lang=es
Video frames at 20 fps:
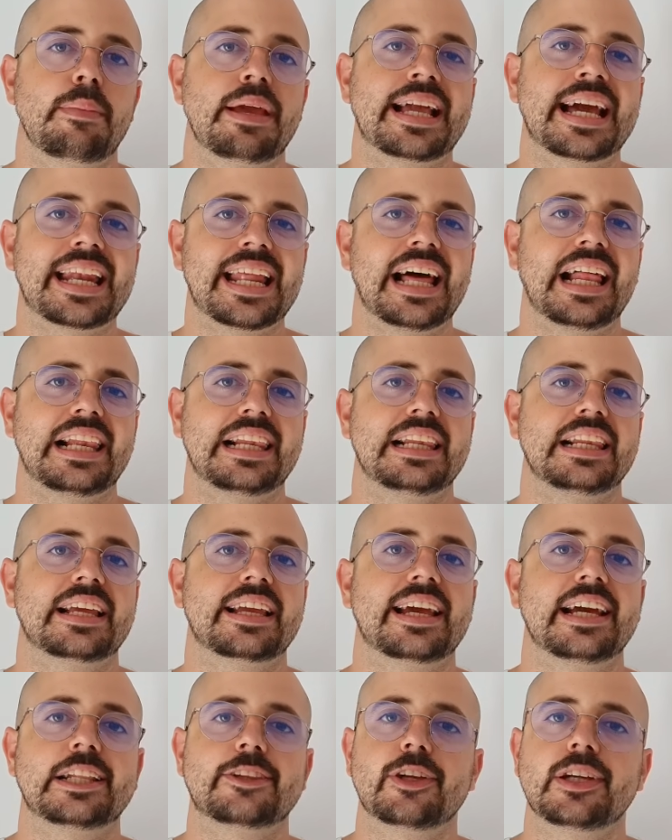mi canal
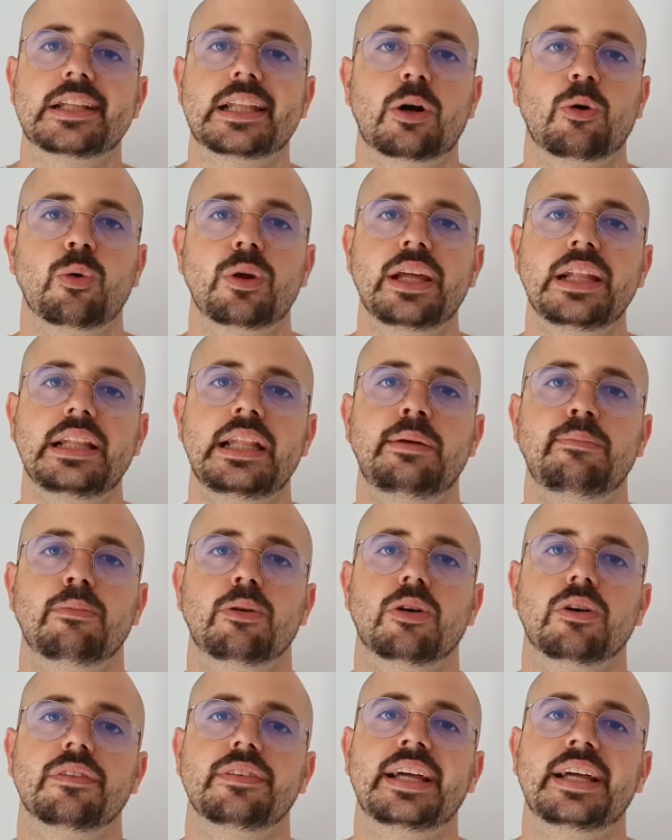que estoy segurísimo